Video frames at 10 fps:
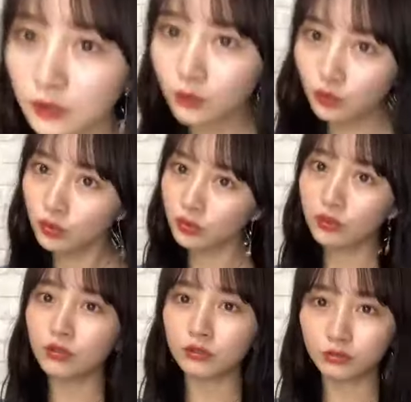き物か
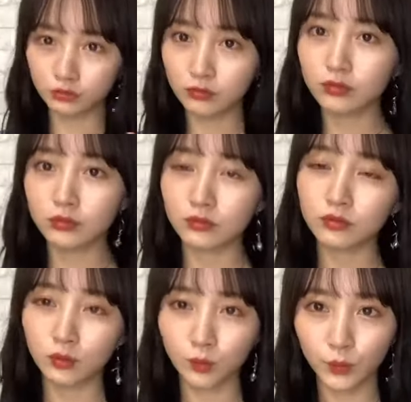な
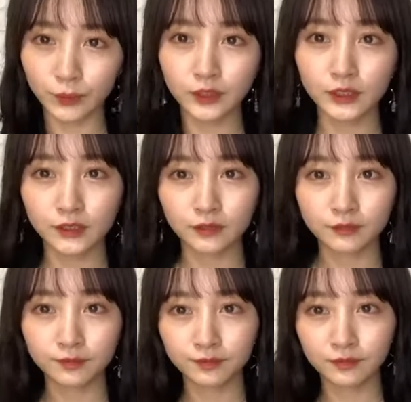と思います
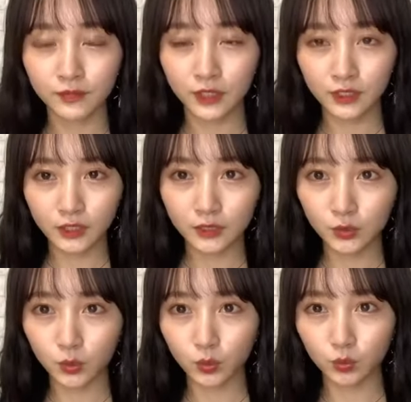大体
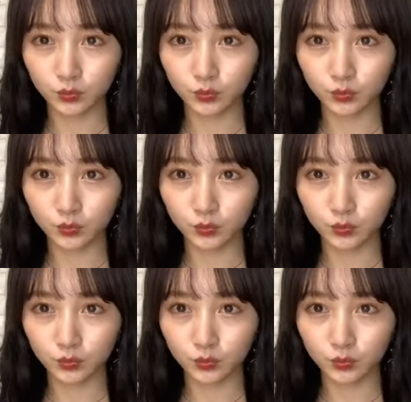そう